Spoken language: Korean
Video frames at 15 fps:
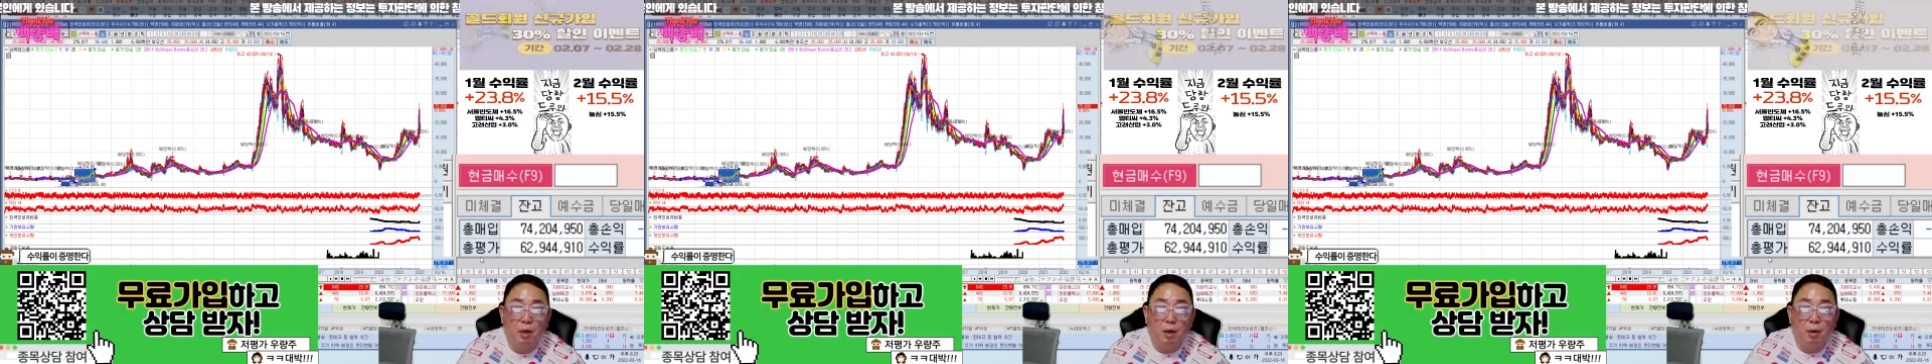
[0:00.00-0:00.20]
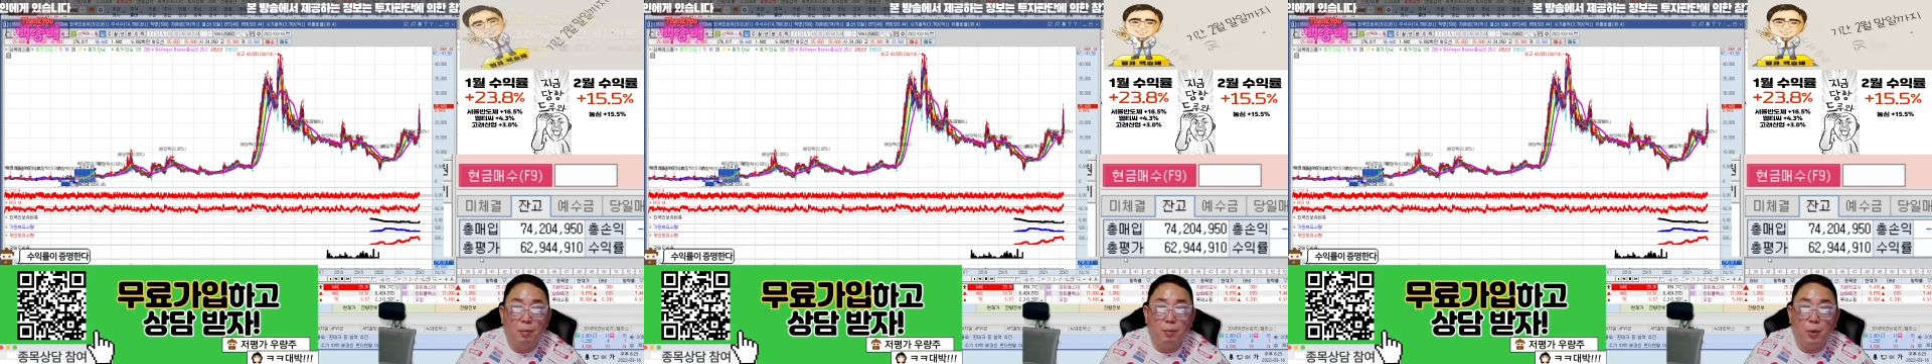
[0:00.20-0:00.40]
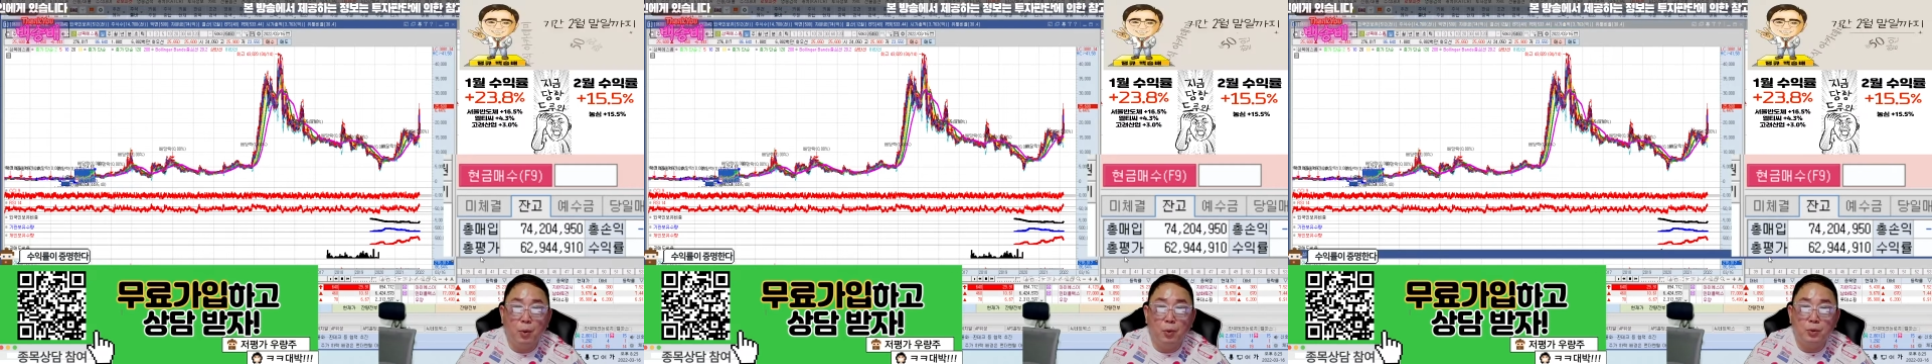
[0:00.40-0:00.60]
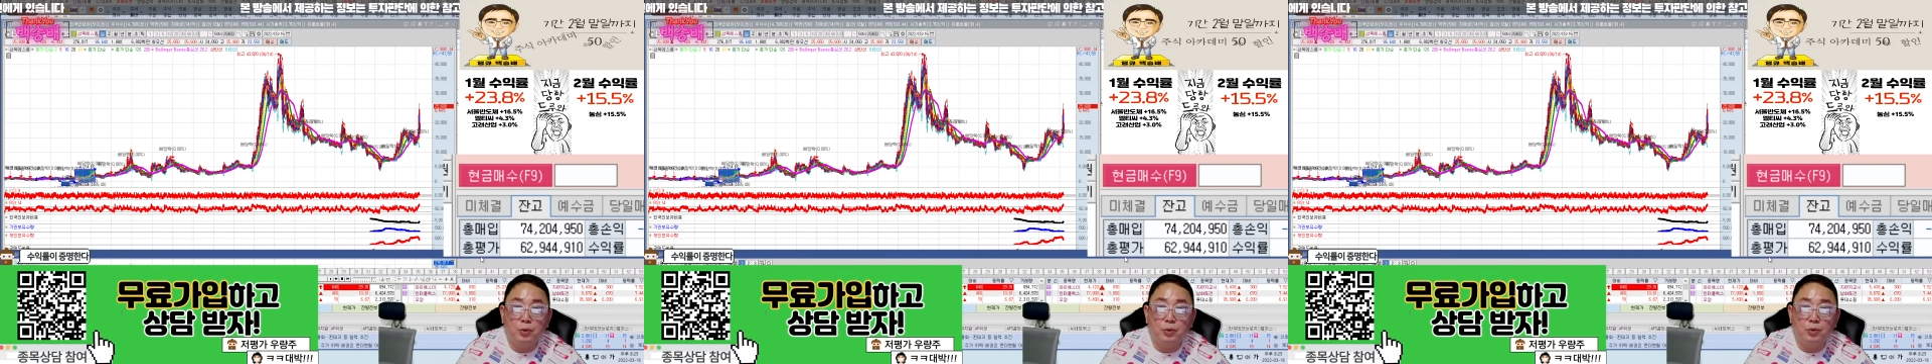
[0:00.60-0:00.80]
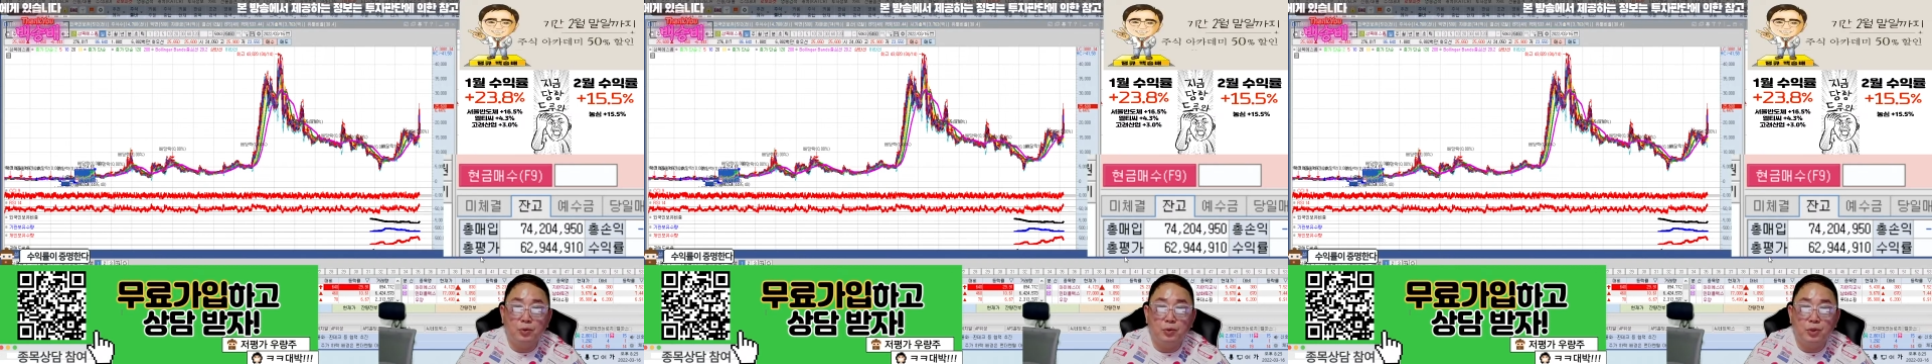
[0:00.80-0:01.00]

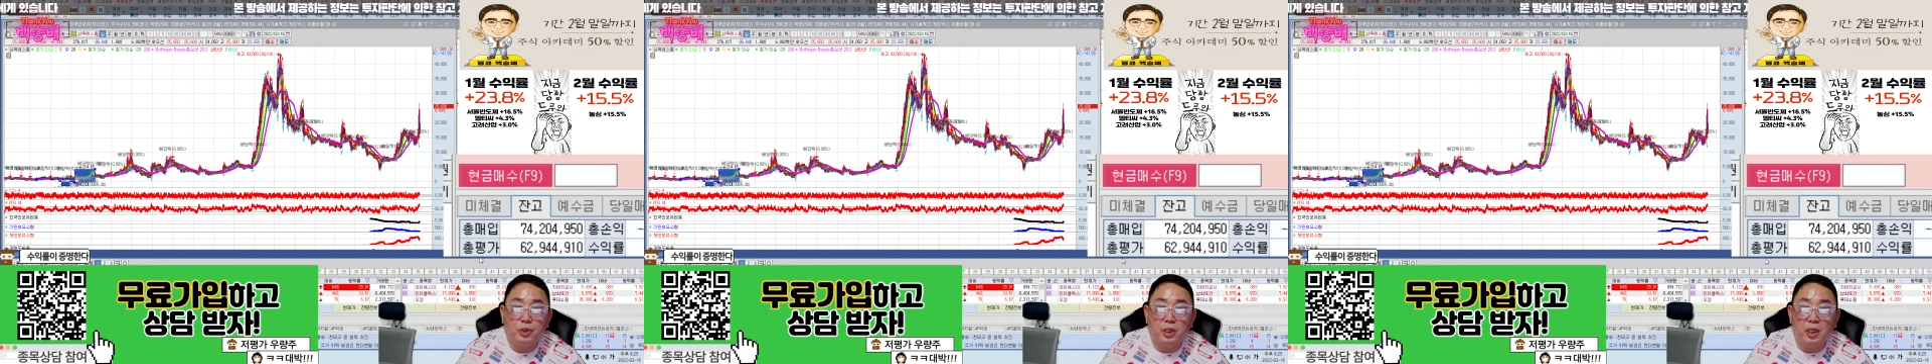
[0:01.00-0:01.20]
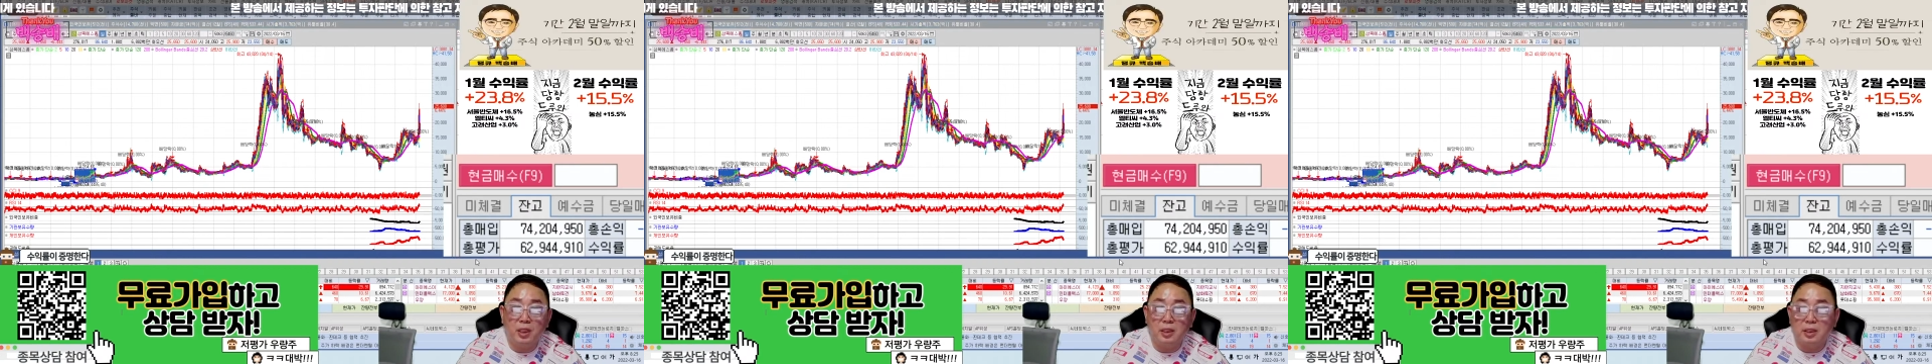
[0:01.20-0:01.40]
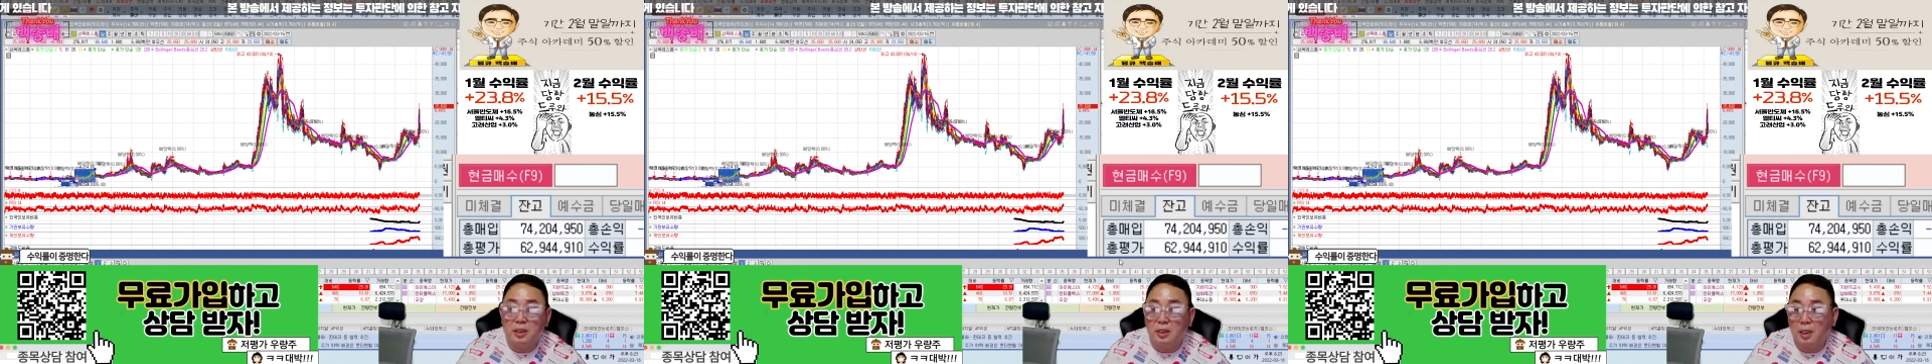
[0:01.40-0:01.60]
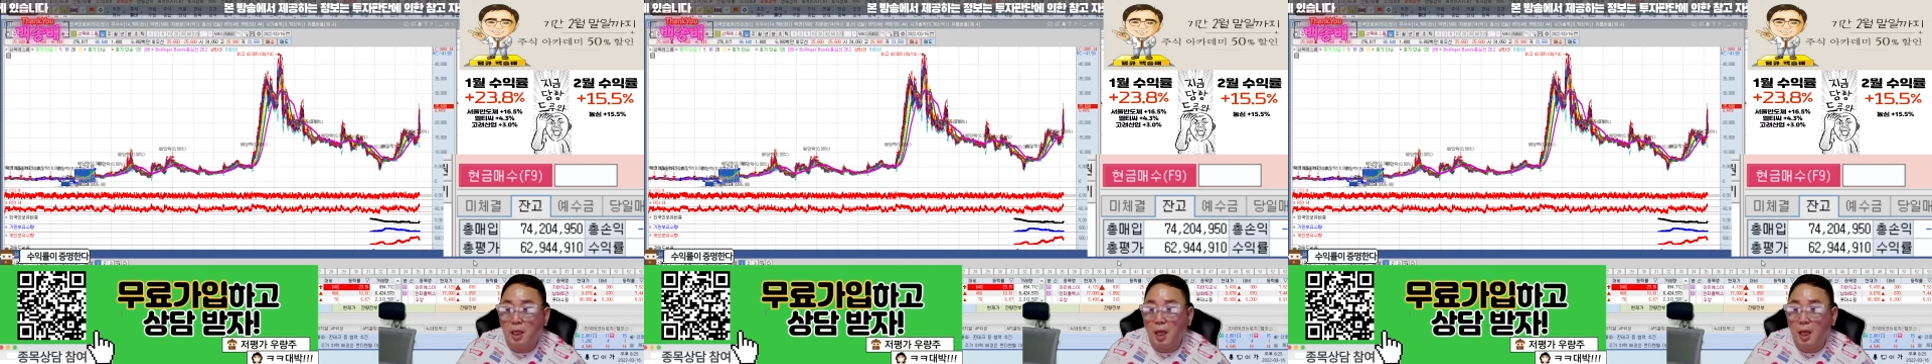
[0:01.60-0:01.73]
모든 주식에는